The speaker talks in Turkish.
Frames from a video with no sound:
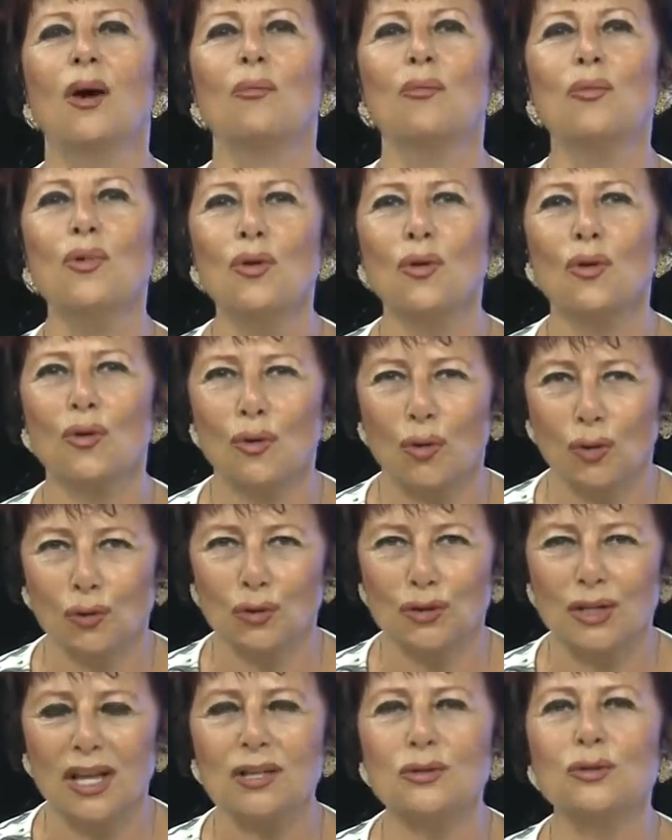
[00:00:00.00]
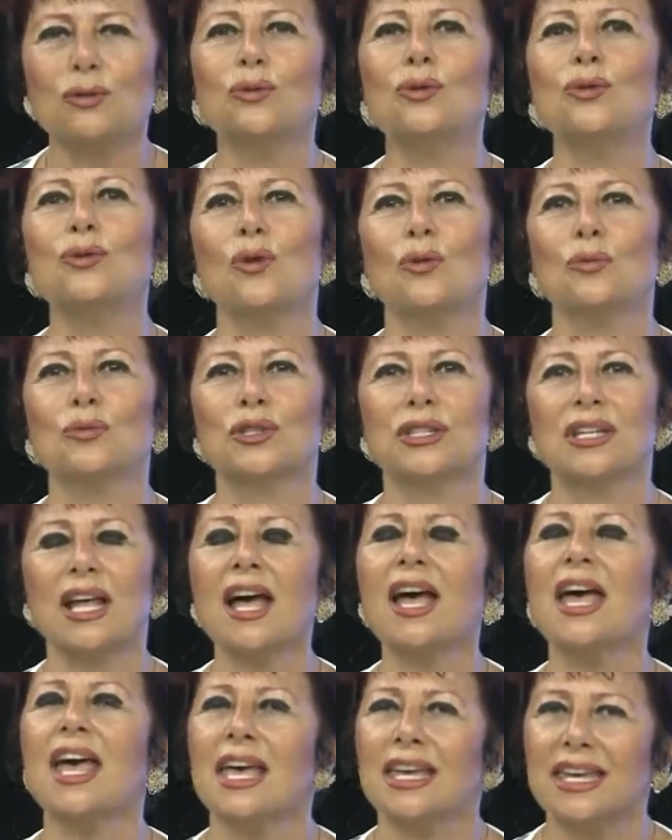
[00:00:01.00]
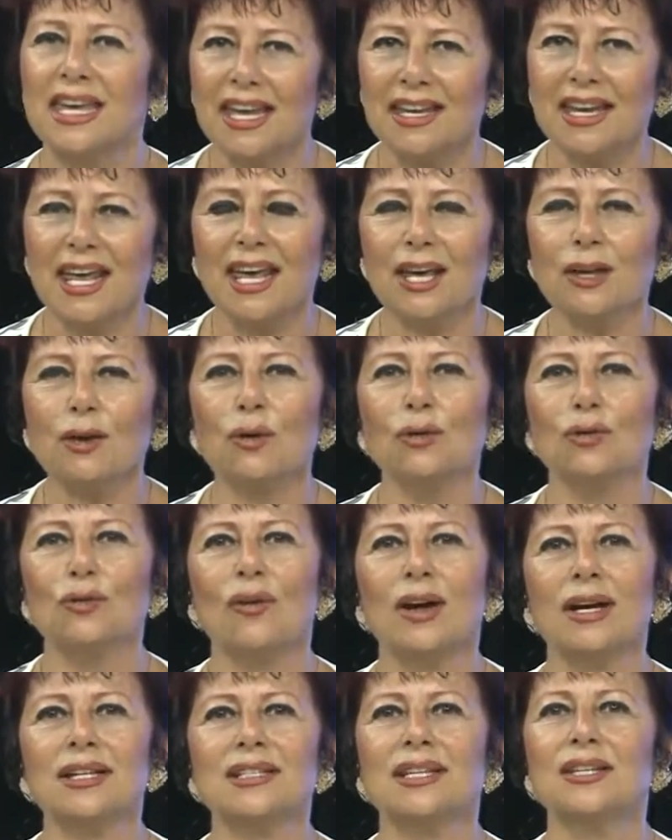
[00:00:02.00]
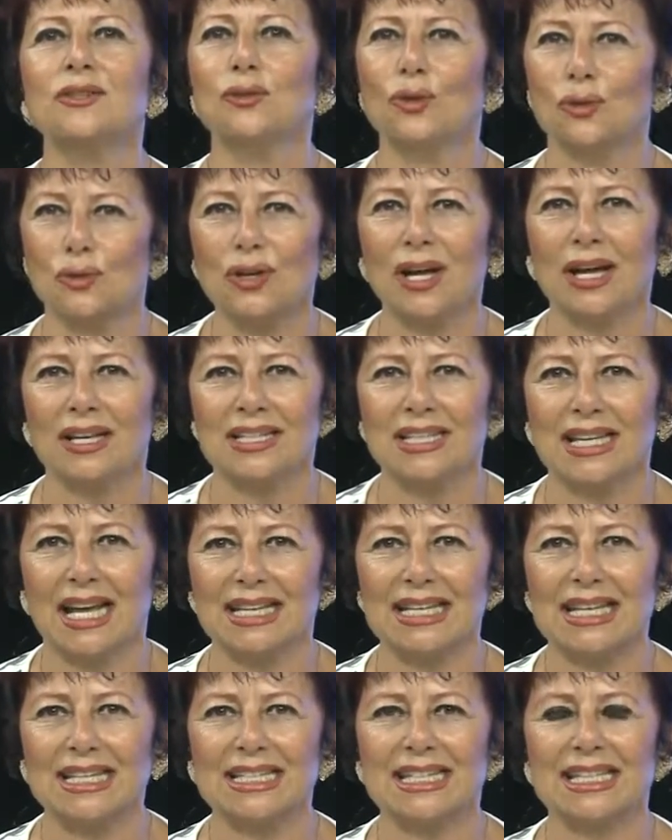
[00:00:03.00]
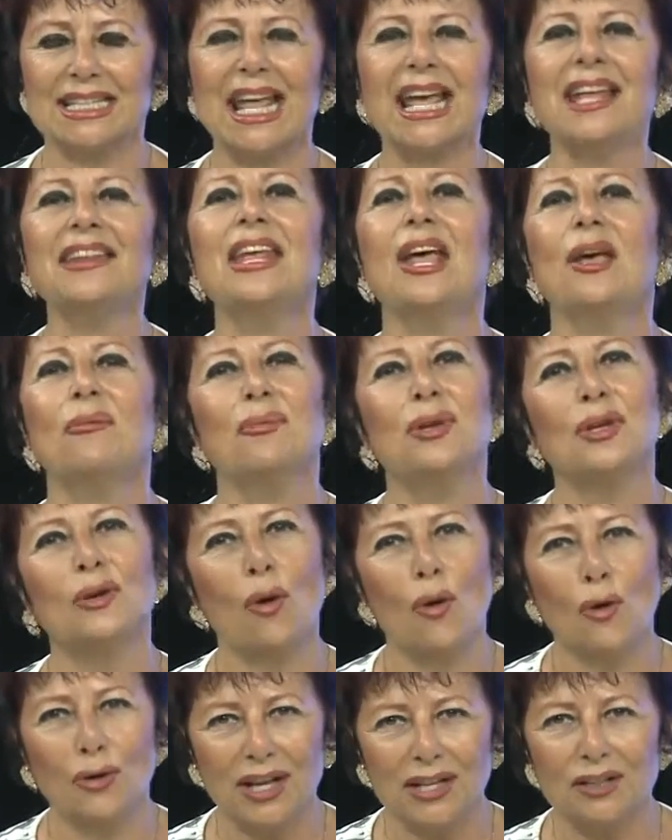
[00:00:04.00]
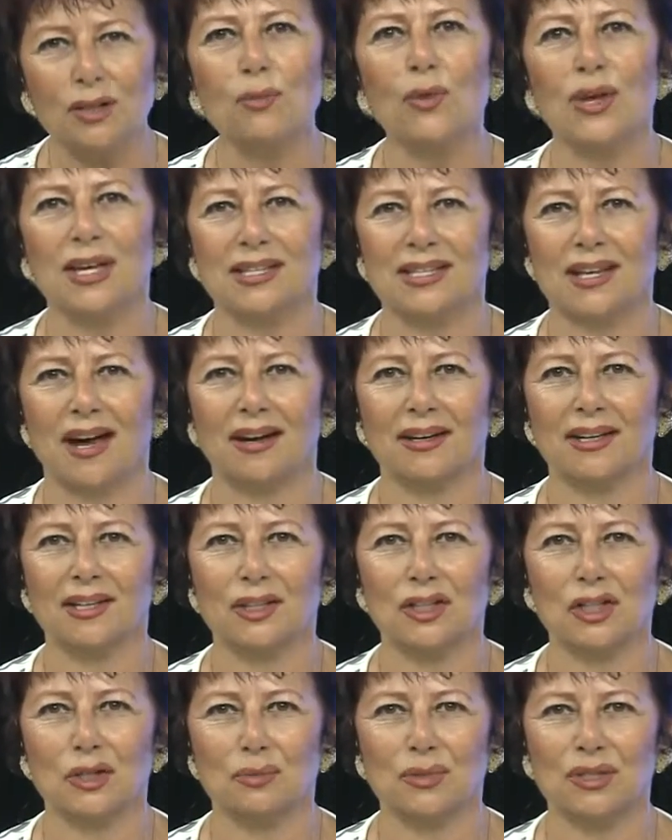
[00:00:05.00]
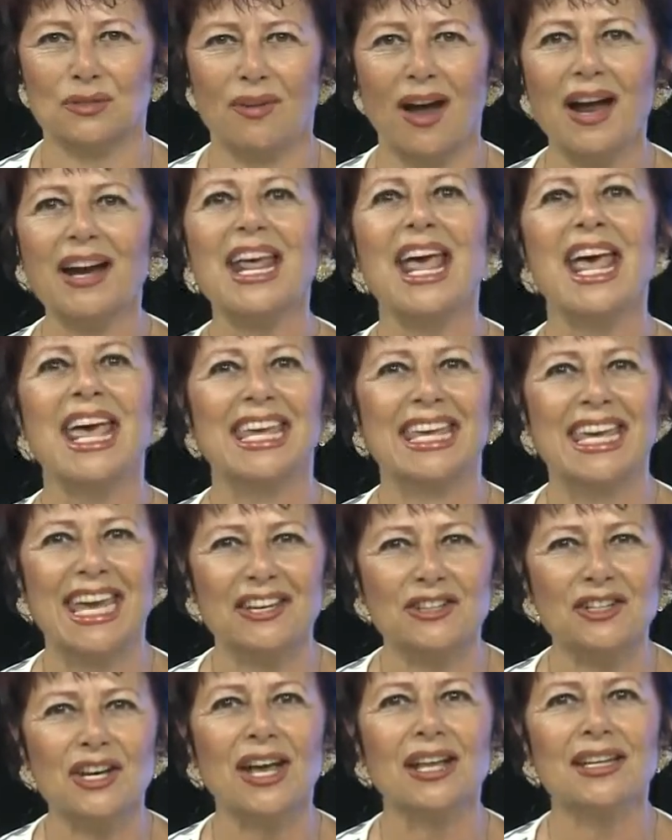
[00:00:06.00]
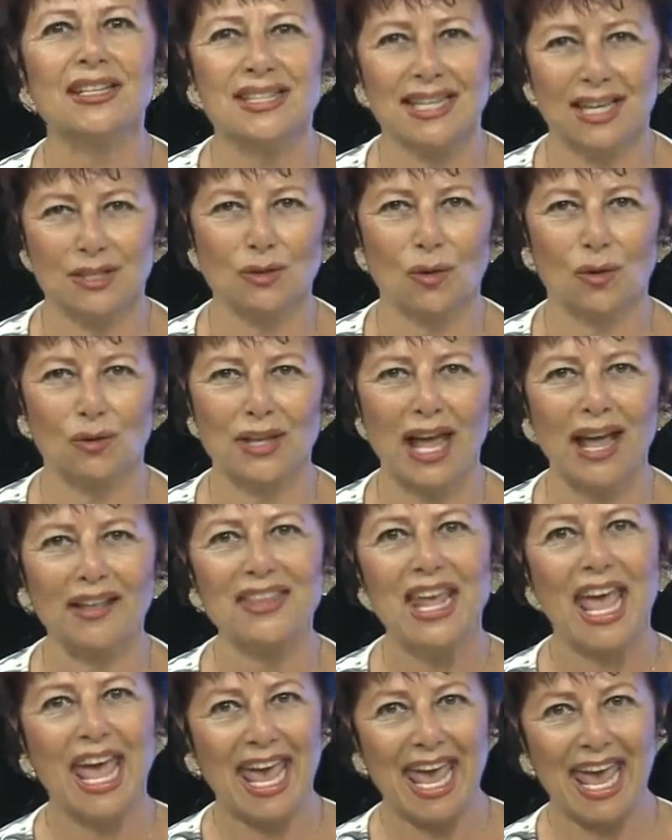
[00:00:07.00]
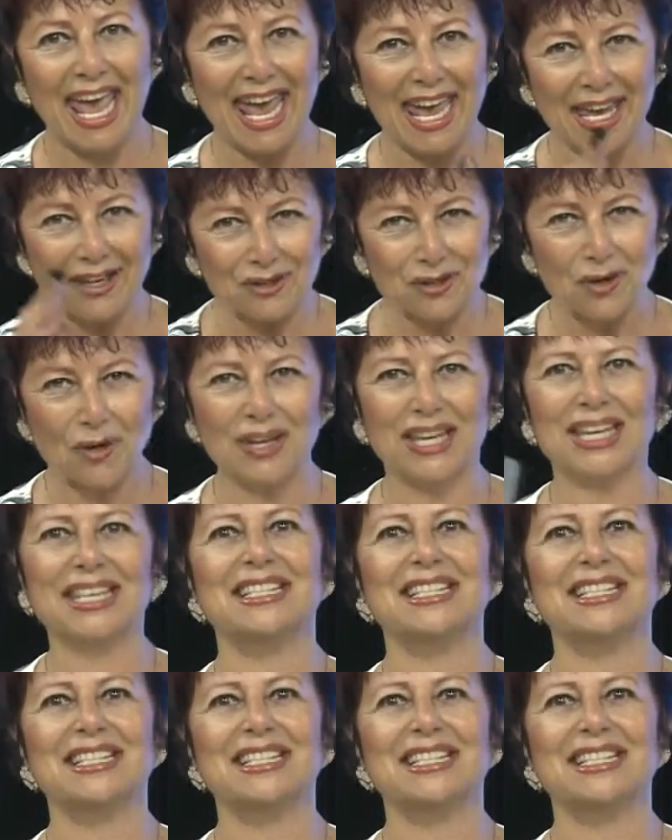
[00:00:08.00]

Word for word: Bu konuda stüdyomuzda gene Ege Üniversitesi Çocuk Hastanesi'nden bir öğretim üyesi arkadaşımız var. Geçen sezondan en çok